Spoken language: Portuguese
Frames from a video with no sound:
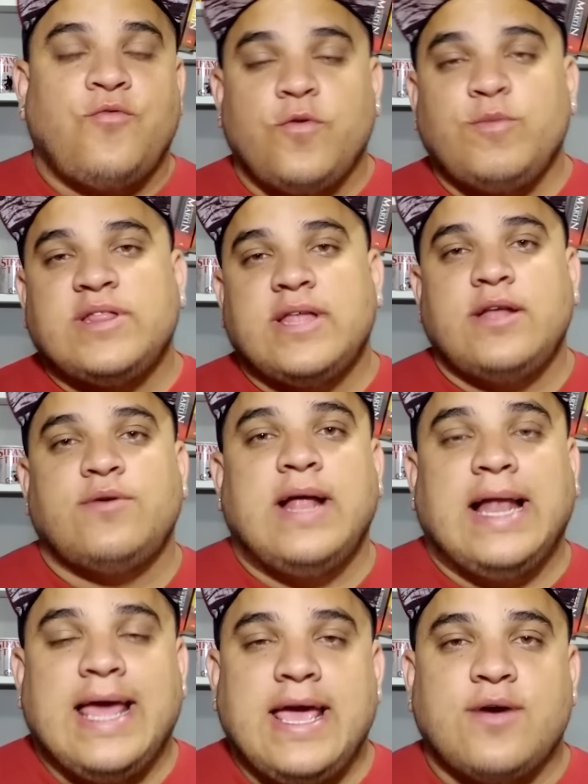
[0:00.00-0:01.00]
O filme tem no
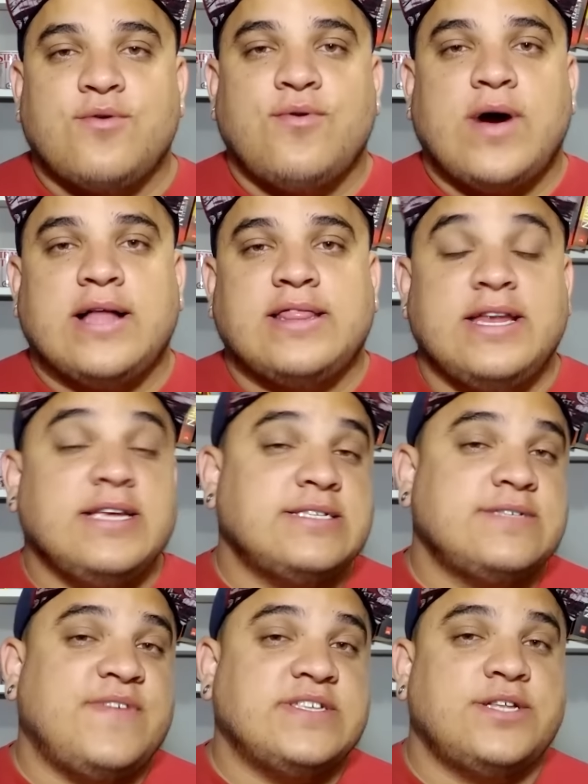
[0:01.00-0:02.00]
elenco a
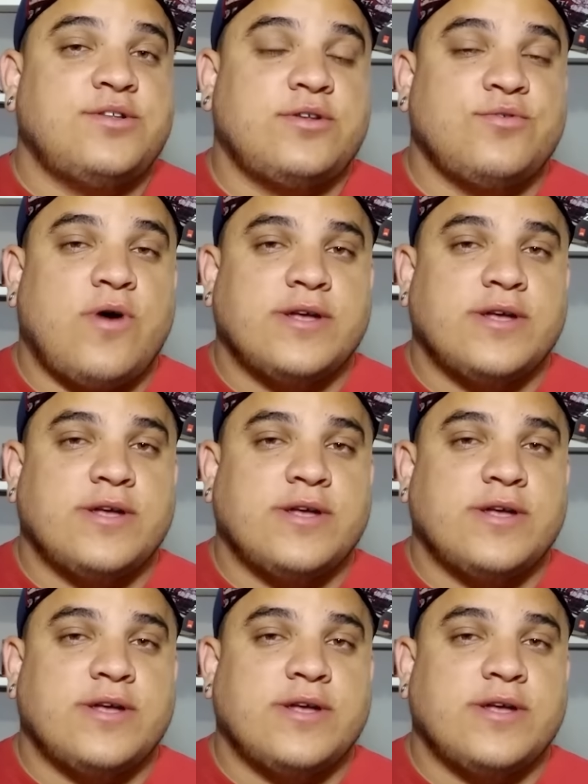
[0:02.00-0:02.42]
atriz vencedora do